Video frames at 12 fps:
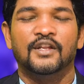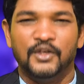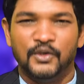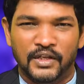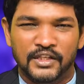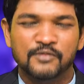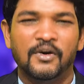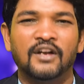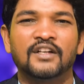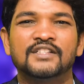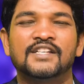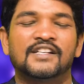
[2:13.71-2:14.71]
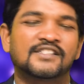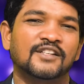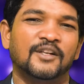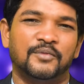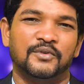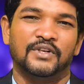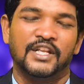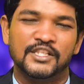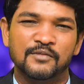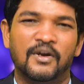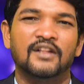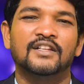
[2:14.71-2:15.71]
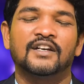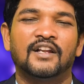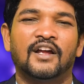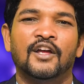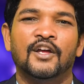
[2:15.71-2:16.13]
నువ్వు యజమానులకు చేస్తున్నప్పుడు నీ యజమానుల దగ్గర